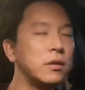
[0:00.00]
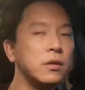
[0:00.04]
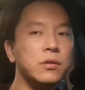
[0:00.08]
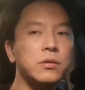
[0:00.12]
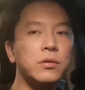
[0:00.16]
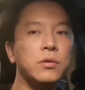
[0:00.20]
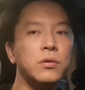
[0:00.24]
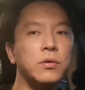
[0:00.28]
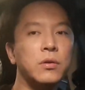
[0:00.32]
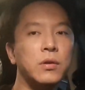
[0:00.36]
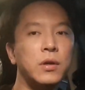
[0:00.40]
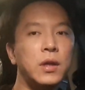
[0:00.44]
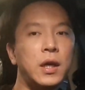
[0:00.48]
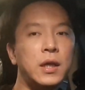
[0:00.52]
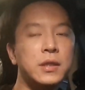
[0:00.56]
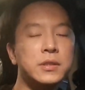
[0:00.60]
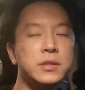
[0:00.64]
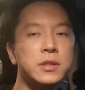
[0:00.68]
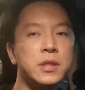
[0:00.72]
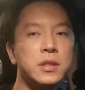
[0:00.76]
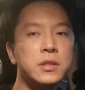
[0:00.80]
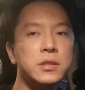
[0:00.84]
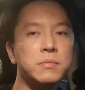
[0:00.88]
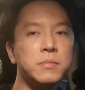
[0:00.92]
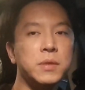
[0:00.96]
그런 걸
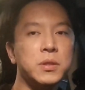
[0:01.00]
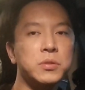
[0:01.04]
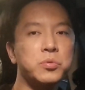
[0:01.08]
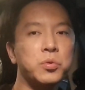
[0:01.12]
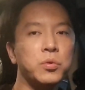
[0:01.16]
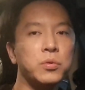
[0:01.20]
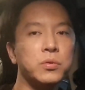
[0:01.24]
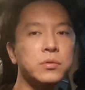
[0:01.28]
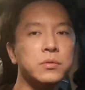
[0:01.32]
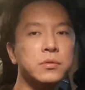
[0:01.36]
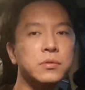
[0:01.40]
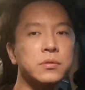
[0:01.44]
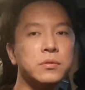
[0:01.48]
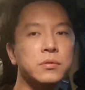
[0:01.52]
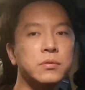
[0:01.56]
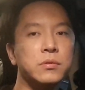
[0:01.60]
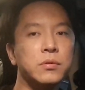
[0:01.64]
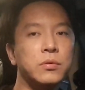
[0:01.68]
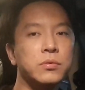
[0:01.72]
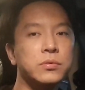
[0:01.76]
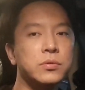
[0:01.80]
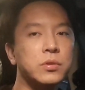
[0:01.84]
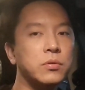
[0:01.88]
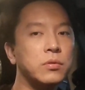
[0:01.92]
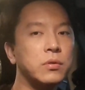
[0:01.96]
하시겠지만 저는
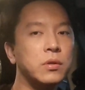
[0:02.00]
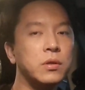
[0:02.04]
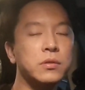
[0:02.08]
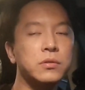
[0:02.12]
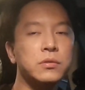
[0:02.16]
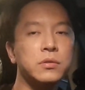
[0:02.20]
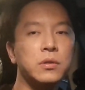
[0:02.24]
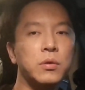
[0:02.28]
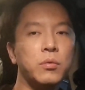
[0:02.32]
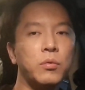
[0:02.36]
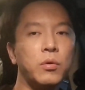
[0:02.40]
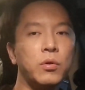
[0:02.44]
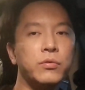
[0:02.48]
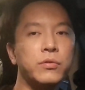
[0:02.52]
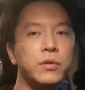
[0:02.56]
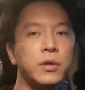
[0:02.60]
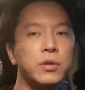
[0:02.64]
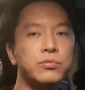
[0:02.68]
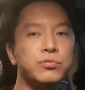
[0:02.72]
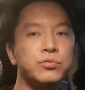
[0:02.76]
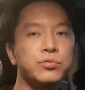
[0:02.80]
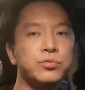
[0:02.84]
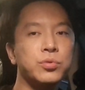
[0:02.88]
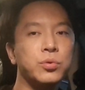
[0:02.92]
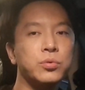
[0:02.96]
어쨌거나 그게
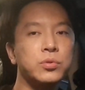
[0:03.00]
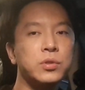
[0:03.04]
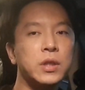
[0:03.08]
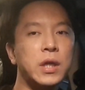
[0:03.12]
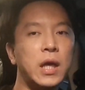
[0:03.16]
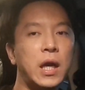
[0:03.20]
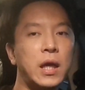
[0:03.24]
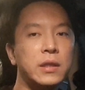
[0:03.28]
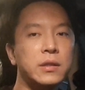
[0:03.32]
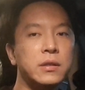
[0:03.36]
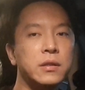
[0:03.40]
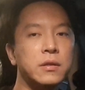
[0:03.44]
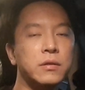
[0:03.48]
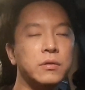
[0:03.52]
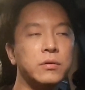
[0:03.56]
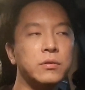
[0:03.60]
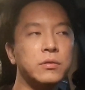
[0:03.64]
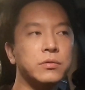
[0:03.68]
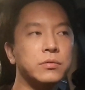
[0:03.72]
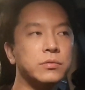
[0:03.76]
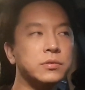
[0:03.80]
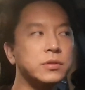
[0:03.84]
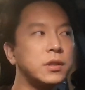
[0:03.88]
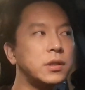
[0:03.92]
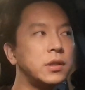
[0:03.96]
월세가 주소득이
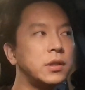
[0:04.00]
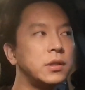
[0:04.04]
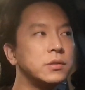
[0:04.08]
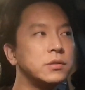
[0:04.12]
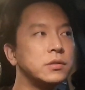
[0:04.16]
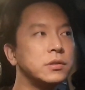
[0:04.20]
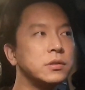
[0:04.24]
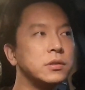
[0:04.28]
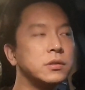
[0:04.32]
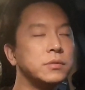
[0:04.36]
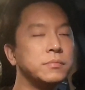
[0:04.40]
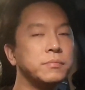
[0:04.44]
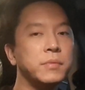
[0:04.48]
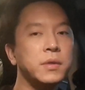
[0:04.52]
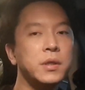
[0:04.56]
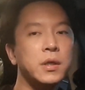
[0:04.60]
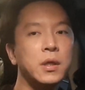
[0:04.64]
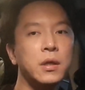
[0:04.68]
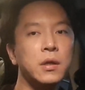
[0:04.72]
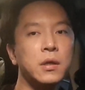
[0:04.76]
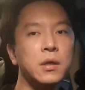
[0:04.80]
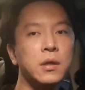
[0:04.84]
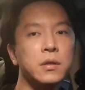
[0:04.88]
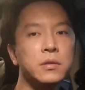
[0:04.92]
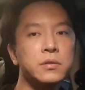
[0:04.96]
아니에요. 제가 지금
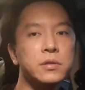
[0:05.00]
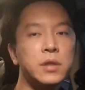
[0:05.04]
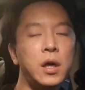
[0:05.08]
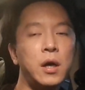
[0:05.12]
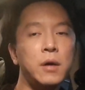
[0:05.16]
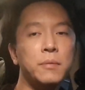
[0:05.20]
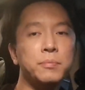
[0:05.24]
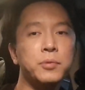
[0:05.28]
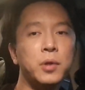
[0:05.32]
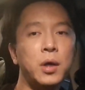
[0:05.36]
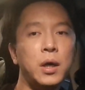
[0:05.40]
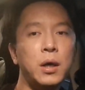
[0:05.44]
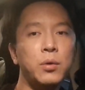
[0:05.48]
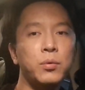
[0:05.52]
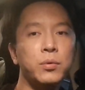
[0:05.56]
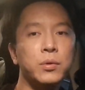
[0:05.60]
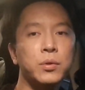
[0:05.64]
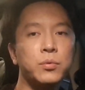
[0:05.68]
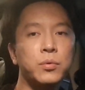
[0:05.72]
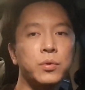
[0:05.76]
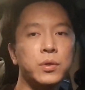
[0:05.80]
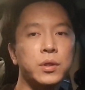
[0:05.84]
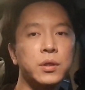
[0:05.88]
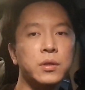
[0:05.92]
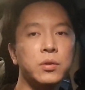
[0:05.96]
사업도 하고
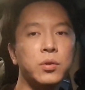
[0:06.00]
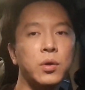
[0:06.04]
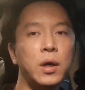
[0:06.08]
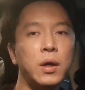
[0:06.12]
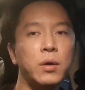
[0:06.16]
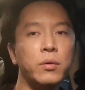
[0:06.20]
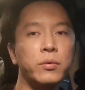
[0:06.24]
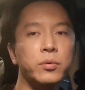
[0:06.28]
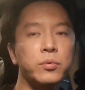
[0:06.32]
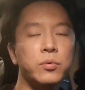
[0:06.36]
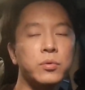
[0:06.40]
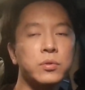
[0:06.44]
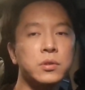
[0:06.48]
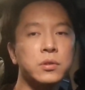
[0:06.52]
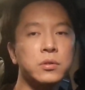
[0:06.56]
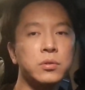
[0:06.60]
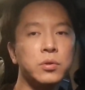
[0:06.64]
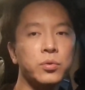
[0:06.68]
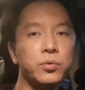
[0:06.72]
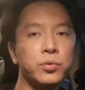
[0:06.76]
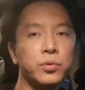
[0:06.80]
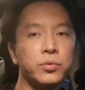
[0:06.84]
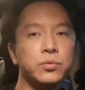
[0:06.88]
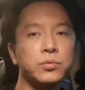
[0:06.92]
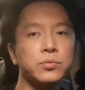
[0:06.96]
있고 일도 하고 있고
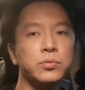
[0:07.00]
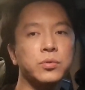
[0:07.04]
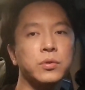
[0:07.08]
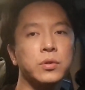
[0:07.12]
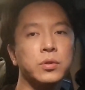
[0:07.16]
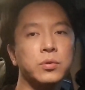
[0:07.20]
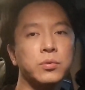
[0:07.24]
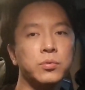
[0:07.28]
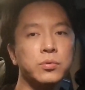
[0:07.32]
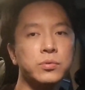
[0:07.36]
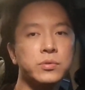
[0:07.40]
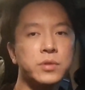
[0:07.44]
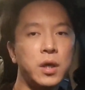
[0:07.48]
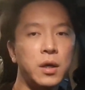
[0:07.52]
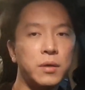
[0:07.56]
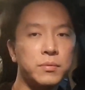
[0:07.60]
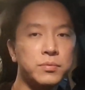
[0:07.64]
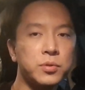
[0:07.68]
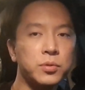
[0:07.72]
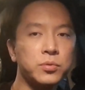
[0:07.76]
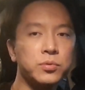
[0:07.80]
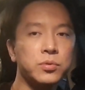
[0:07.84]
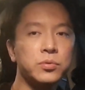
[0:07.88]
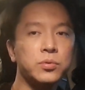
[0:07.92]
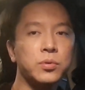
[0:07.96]
근로소득도 있고
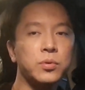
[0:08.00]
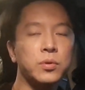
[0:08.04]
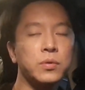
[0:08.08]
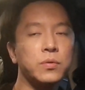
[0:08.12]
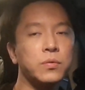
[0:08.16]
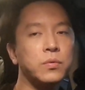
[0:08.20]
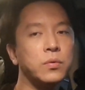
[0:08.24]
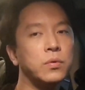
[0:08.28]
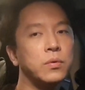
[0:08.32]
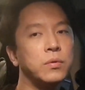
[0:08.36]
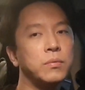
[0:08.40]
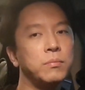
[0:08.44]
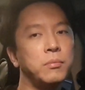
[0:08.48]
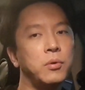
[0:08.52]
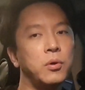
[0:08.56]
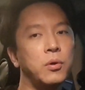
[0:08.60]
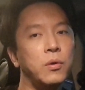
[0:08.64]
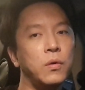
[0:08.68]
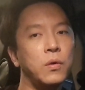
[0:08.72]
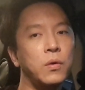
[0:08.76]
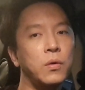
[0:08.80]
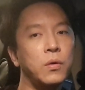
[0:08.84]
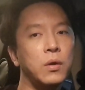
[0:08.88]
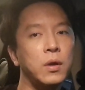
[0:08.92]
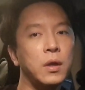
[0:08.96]
사업소득도 있고
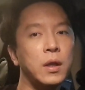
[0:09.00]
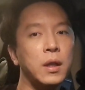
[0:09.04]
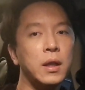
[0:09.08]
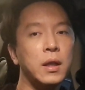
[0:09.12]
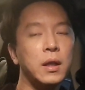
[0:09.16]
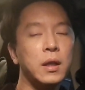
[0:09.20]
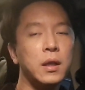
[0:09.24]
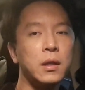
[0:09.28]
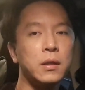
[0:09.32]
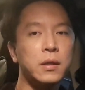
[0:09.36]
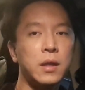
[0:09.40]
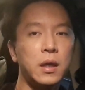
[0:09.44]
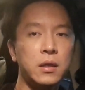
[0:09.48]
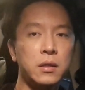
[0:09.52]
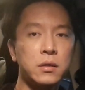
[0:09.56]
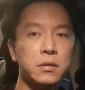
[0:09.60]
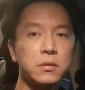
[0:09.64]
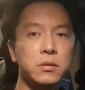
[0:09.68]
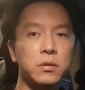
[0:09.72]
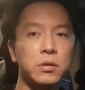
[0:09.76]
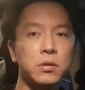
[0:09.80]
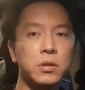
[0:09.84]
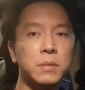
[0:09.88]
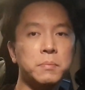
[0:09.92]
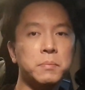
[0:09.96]
뭐 다른
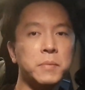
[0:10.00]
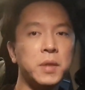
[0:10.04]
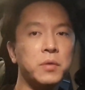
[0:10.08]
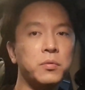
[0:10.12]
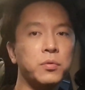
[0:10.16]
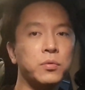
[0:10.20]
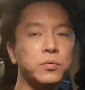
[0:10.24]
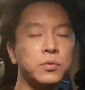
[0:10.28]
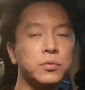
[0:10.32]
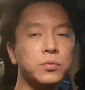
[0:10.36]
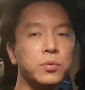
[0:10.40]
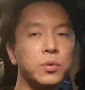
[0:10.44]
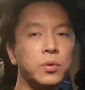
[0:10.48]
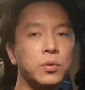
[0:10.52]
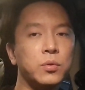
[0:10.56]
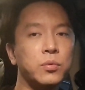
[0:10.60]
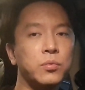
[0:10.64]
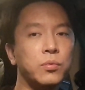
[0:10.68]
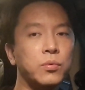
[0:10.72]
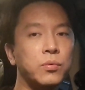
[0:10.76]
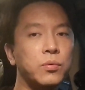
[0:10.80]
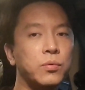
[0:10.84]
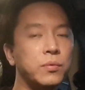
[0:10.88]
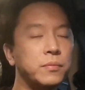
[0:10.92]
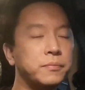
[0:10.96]
그런 임대소득도
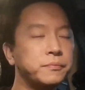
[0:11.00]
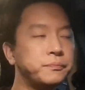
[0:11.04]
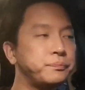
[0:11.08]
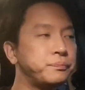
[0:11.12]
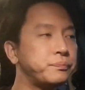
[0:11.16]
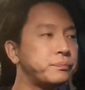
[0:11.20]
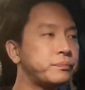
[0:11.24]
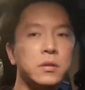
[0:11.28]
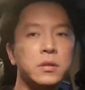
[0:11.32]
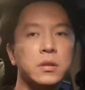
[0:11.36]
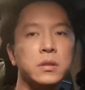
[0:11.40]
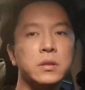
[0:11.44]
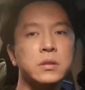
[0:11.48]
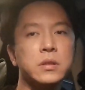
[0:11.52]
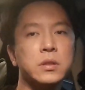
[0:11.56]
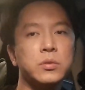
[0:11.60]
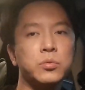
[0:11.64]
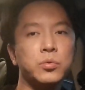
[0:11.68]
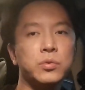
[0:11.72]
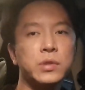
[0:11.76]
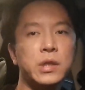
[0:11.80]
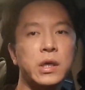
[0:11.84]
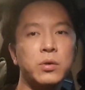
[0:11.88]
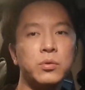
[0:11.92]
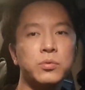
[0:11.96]
있고 이제
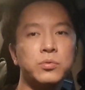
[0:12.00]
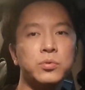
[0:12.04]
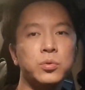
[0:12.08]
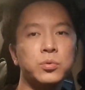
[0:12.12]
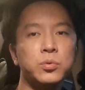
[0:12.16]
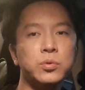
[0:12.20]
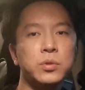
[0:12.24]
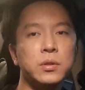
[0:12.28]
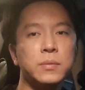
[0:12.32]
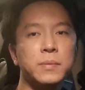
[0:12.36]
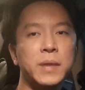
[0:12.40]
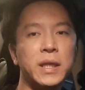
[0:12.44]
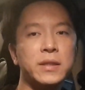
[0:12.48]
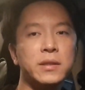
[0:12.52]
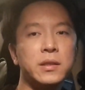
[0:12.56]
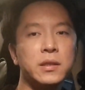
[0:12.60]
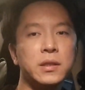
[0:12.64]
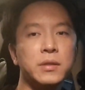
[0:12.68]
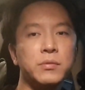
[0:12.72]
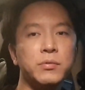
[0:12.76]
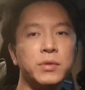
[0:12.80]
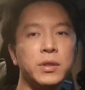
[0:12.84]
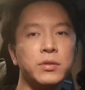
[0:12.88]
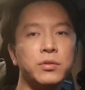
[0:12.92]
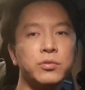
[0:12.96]
또 새로운 소득을
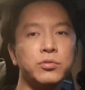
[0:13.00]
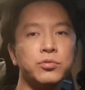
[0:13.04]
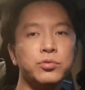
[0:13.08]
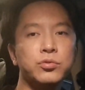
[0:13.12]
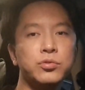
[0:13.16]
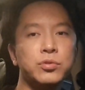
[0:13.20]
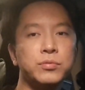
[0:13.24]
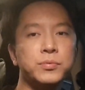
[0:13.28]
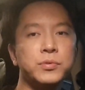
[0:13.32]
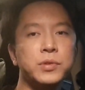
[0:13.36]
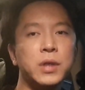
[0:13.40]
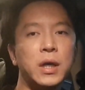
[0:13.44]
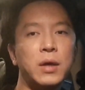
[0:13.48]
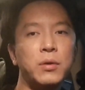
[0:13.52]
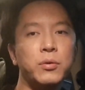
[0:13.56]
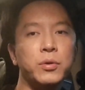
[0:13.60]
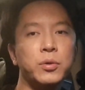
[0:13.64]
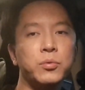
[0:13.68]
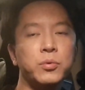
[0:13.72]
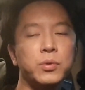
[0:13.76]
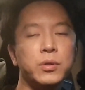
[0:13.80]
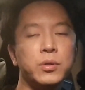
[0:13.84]
만들기 위해서 유튜브도 하고 있고